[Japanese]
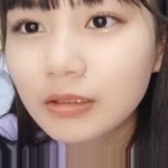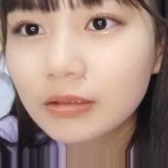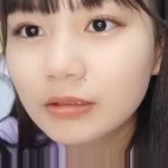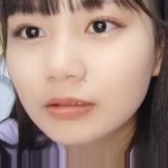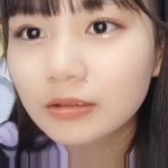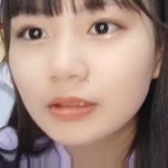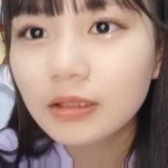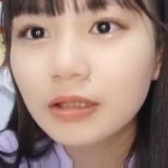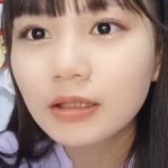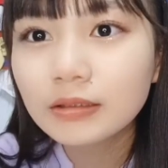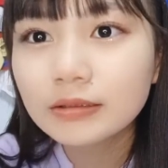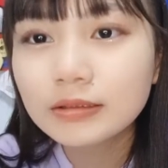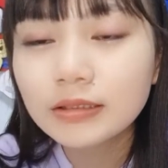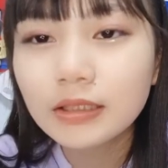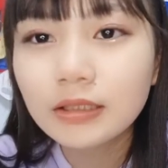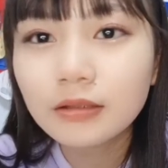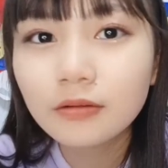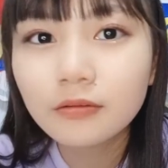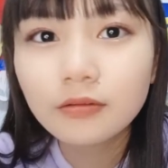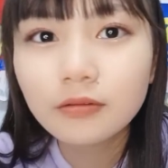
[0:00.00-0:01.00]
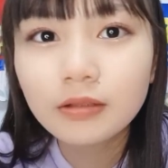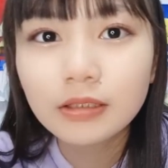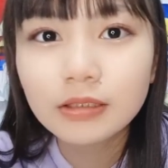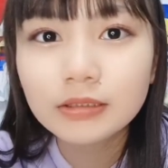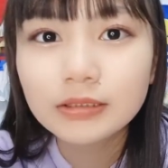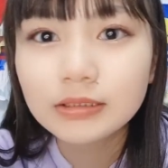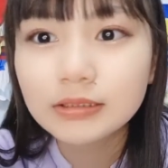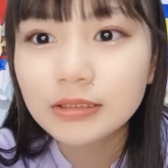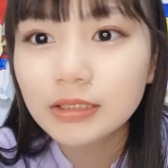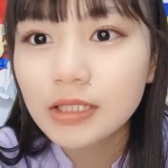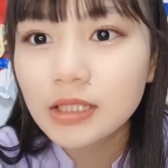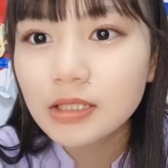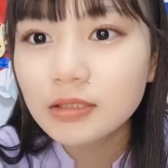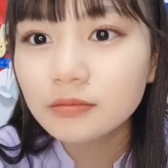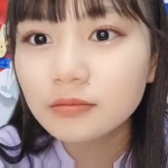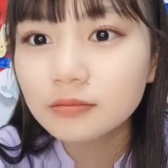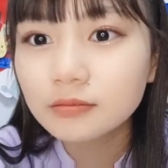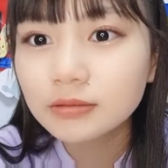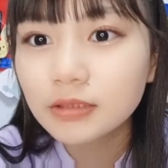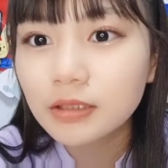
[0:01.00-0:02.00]
ギリケンさん豪華な先生ありが
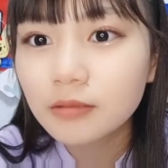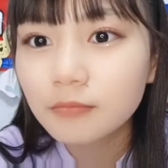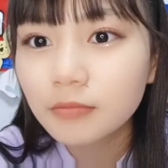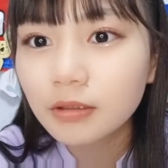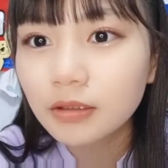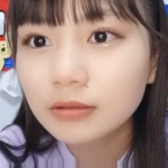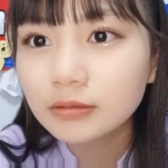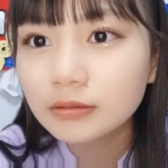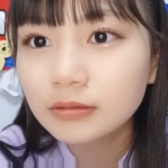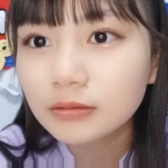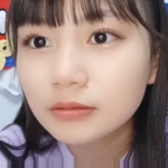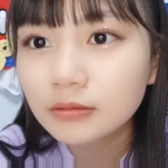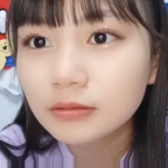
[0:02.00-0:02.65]
とうございます